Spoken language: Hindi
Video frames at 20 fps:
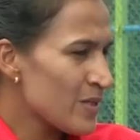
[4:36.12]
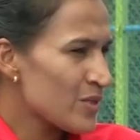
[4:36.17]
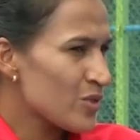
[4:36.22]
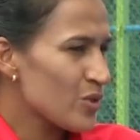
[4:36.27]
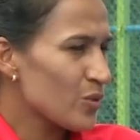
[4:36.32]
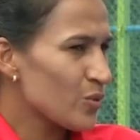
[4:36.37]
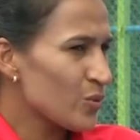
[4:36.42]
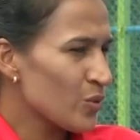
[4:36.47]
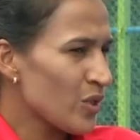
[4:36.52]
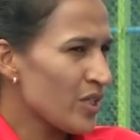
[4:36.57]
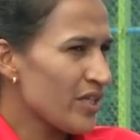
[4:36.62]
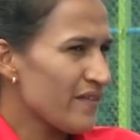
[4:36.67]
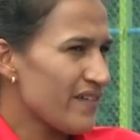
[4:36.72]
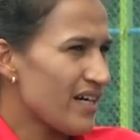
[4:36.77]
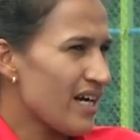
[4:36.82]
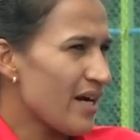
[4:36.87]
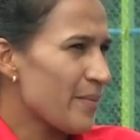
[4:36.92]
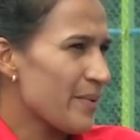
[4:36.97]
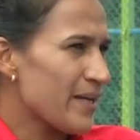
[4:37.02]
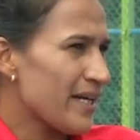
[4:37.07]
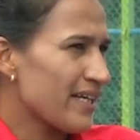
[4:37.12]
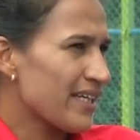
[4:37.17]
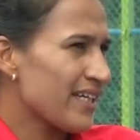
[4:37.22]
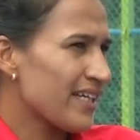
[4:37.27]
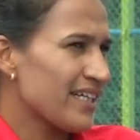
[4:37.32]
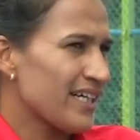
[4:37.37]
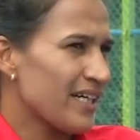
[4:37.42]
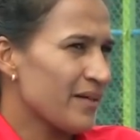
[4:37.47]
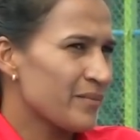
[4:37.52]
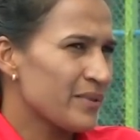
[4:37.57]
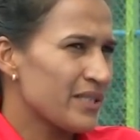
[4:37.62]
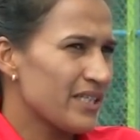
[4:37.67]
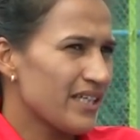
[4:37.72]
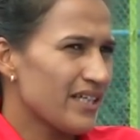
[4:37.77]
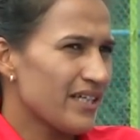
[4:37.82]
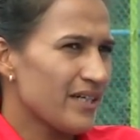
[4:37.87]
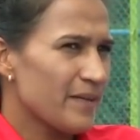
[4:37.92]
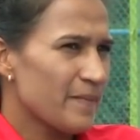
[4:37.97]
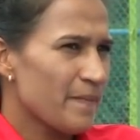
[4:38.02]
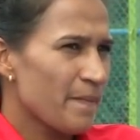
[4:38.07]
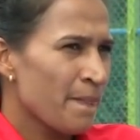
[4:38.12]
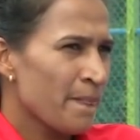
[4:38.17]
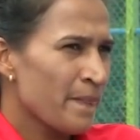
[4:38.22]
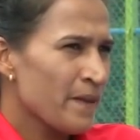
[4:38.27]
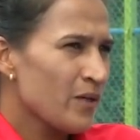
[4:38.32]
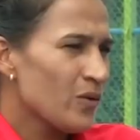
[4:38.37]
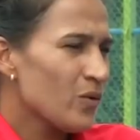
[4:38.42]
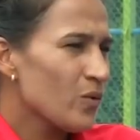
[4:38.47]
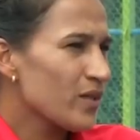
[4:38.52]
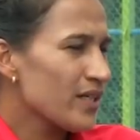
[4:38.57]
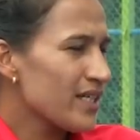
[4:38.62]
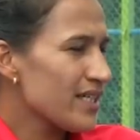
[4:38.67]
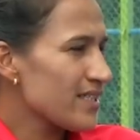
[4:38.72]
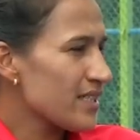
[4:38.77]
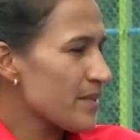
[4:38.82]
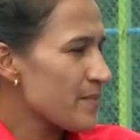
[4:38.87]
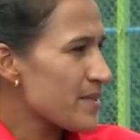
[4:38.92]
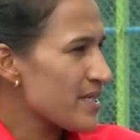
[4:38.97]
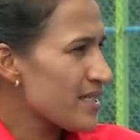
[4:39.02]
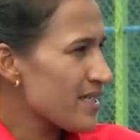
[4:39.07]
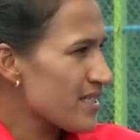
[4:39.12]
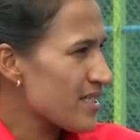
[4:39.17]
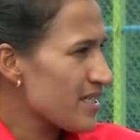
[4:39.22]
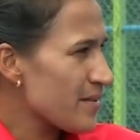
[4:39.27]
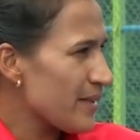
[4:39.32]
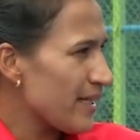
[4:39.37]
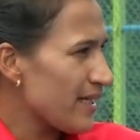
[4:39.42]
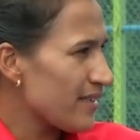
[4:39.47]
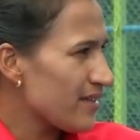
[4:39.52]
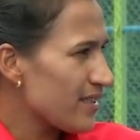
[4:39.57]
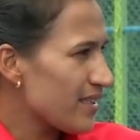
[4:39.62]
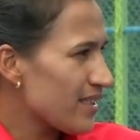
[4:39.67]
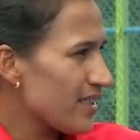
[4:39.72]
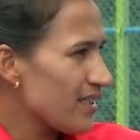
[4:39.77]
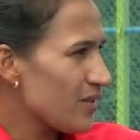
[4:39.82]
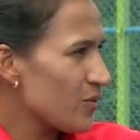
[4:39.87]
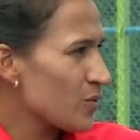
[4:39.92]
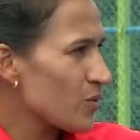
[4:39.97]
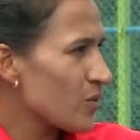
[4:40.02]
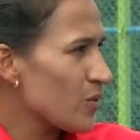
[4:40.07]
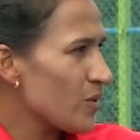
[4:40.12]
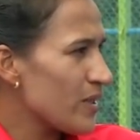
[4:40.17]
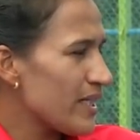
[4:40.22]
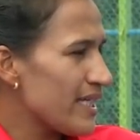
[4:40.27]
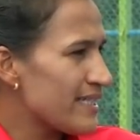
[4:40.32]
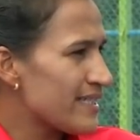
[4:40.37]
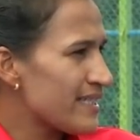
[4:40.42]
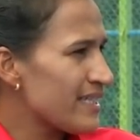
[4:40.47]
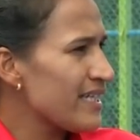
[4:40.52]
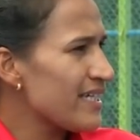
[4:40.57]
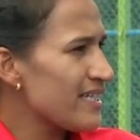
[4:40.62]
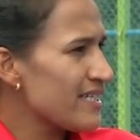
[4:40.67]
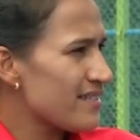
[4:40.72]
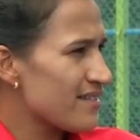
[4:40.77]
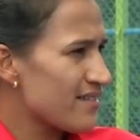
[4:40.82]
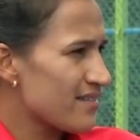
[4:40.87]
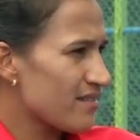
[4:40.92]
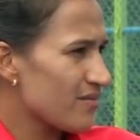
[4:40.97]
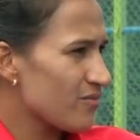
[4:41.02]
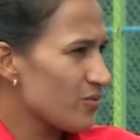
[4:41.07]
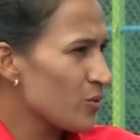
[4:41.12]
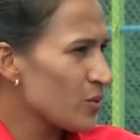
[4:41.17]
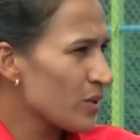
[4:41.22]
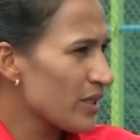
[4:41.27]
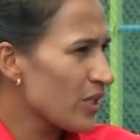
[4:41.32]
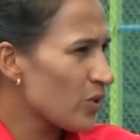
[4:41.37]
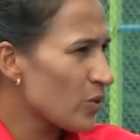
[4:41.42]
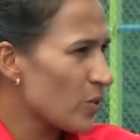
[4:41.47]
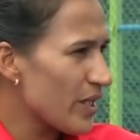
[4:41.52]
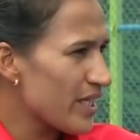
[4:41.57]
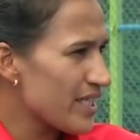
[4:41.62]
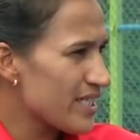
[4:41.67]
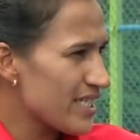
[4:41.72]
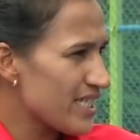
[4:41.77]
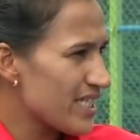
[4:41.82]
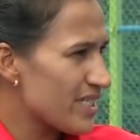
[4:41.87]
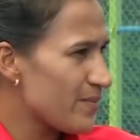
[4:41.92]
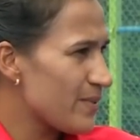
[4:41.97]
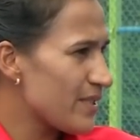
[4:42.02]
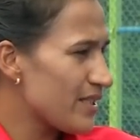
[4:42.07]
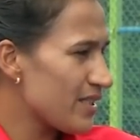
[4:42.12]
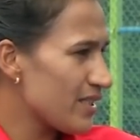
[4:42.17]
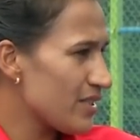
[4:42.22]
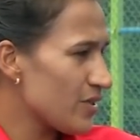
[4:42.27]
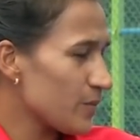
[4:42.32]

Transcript: सो so, उन्होंने वहाँ पे आके काम किया उनकी सबसे अच्छी बात थी कि उनको इसीलिए उनकी कोई चीज़ भी थी